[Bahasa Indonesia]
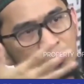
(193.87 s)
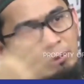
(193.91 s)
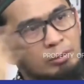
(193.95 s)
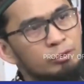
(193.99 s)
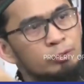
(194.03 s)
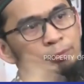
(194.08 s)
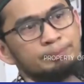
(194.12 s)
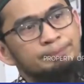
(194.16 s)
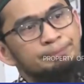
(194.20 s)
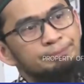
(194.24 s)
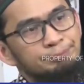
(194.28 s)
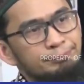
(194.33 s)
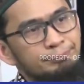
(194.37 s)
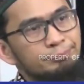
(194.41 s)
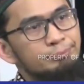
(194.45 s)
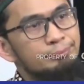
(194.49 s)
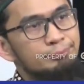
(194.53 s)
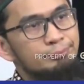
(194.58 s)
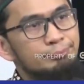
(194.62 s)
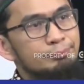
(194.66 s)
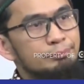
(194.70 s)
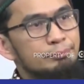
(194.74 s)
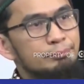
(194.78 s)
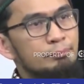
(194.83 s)
masuk, masuk.
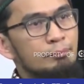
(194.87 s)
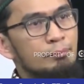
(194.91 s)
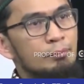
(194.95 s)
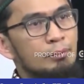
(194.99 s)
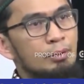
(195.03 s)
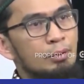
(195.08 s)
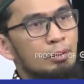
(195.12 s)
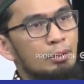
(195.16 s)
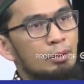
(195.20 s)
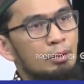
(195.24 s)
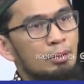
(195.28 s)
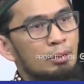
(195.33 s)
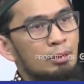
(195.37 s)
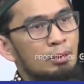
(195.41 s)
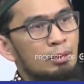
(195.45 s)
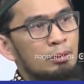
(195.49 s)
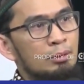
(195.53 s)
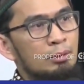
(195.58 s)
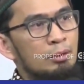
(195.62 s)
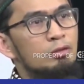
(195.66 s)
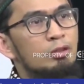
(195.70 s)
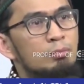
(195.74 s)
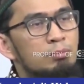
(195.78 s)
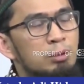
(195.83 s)

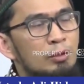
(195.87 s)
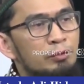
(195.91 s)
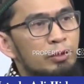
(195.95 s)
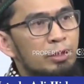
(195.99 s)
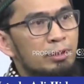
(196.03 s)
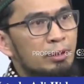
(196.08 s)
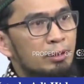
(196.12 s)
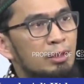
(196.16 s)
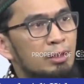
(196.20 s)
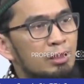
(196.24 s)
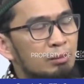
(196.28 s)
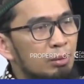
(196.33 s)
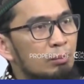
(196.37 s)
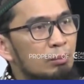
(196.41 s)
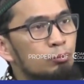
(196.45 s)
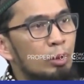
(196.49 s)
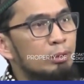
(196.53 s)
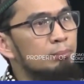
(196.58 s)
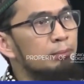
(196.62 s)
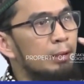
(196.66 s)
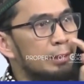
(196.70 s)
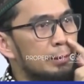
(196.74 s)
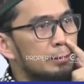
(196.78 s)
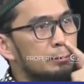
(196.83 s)
Saya bertekad ingin
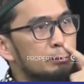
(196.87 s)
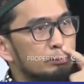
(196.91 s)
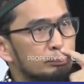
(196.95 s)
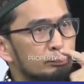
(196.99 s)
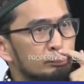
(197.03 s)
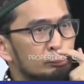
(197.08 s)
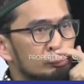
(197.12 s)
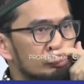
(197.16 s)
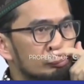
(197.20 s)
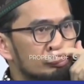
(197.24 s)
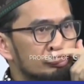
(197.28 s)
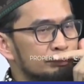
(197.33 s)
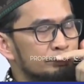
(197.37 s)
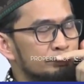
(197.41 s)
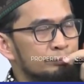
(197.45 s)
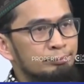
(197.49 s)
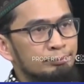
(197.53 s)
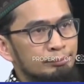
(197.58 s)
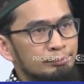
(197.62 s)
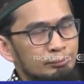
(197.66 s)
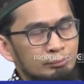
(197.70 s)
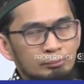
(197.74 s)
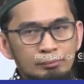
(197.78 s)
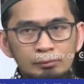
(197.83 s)
berbuat baik.
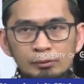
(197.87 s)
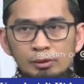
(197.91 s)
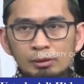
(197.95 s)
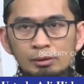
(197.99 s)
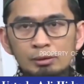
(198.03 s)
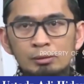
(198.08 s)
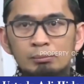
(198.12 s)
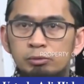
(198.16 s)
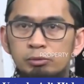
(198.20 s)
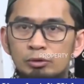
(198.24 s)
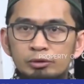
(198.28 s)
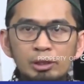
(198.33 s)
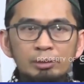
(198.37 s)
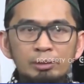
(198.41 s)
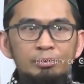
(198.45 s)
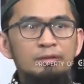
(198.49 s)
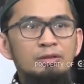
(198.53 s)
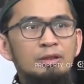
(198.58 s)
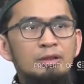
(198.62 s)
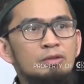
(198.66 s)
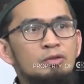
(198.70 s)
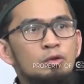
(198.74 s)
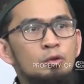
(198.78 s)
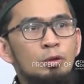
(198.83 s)

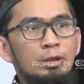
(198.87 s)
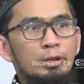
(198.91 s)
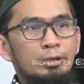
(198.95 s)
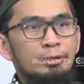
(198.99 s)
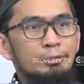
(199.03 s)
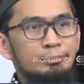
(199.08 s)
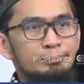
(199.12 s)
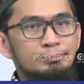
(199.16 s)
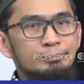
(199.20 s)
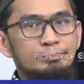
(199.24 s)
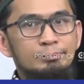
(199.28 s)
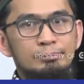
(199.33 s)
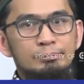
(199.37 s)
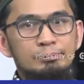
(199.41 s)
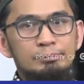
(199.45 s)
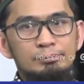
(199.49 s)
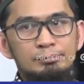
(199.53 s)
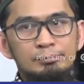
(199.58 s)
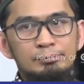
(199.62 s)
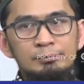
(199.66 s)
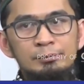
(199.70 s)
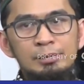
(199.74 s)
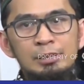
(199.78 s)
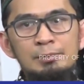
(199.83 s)
Puncaknya saya sekolah.
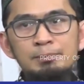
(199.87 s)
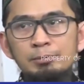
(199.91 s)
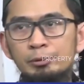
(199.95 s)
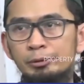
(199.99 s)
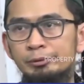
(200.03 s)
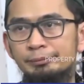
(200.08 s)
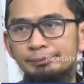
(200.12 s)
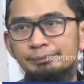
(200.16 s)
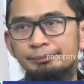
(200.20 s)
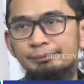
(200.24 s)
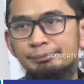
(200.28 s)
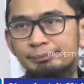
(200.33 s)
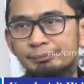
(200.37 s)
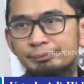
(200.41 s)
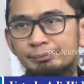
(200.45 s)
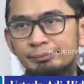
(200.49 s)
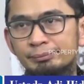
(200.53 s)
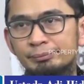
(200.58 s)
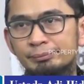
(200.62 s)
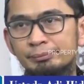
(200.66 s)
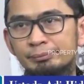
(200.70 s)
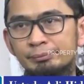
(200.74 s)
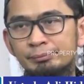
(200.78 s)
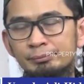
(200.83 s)
Ibu.
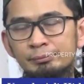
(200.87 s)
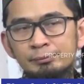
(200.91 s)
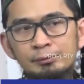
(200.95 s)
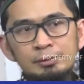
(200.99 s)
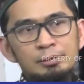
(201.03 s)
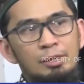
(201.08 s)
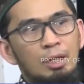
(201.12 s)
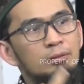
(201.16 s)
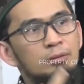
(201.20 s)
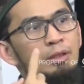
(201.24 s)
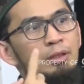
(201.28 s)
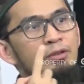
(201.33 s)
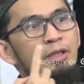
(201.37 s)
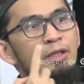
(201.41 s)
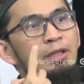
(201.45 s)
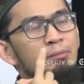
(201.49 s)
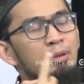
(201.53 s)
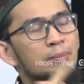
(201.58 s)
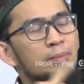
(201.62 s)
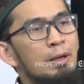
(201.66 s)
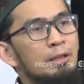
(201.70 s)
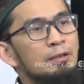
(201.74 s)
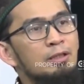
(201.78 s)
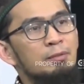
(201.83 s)
Ya Allah saya
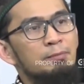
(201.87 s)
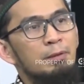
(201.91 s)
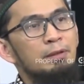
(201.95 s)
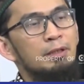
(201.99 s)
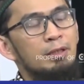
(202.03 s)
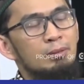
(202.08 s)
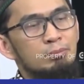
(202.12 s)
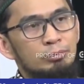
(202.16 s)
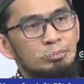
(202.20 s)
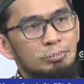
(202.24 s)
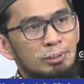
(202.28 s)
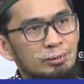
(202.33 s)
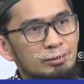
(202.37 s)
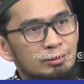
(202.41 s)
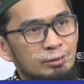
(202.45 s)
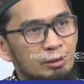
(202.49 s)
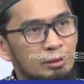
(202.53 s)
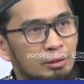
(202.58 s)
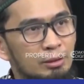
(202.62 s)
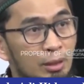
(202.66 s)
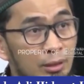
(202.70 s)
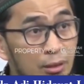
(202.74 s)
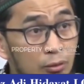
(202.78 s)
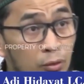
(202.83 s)
ingin berbakti pada ibunda
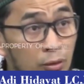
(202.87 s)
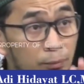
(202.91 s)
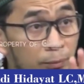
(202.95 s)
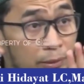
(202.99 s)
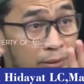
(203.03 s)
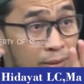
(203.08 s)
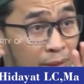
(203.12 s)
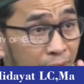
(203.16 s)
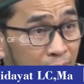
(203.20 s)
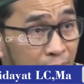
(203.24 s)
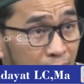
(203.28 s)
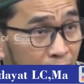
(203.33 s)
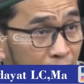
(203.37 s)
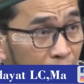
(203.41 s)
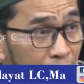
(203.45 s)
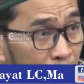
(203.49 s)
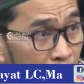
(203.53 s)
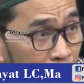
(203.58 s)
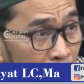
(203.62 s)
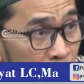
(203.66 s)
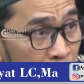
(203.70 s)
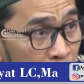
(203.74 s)
saya. Anda tahu apa yang terjadi?